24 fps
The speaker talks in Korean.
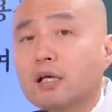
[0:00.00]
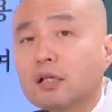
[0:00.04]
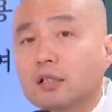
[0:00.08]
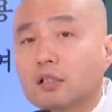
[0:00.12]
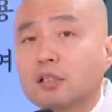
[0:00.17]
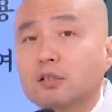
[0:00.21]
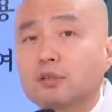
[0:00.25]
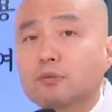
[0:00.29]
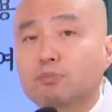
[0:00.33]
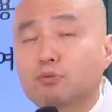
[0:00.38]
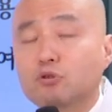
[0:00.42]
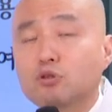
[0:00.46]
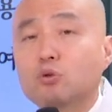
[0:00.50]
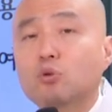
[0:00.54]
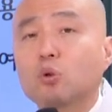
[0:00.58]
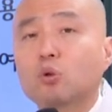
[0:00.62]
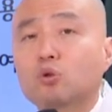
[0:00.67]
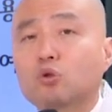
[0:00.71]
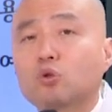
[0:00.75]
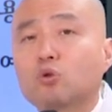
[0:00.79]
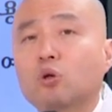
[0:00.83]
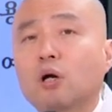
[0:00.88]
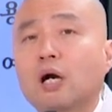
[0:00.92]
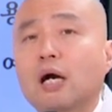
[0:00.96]
그
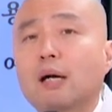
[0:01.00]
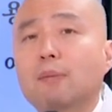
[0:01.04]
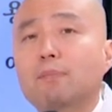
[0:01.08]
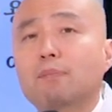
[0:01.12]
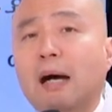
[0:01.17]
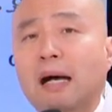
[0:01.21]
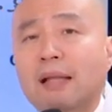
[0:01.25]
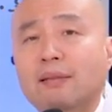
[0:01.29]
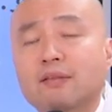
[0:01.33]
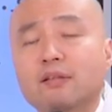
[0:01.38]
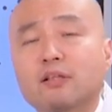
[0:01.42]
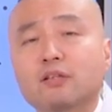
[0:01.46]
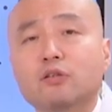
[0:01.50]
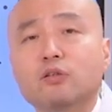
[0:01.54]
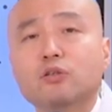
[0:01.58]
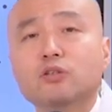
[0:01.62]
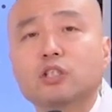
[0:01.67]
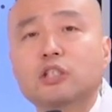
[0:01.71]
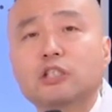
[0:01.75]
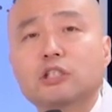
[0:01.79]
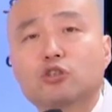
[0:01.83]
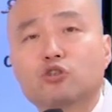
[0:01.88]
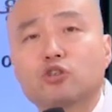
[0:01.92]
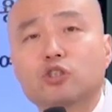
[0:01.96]
불국토가
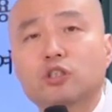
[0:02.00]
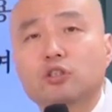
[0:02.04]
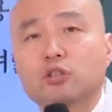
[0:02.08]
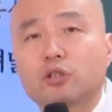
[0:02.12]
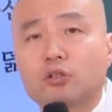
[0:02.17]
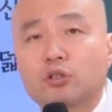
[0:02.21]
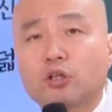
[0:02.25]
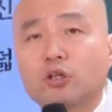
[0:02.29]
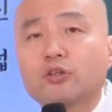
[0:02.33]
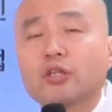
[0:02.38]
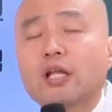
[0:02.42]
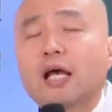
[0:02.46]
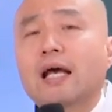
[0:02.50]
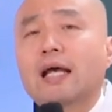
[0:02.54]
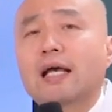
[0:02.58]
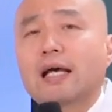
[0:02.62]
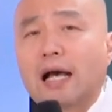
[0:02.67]
만들어질 수 있었던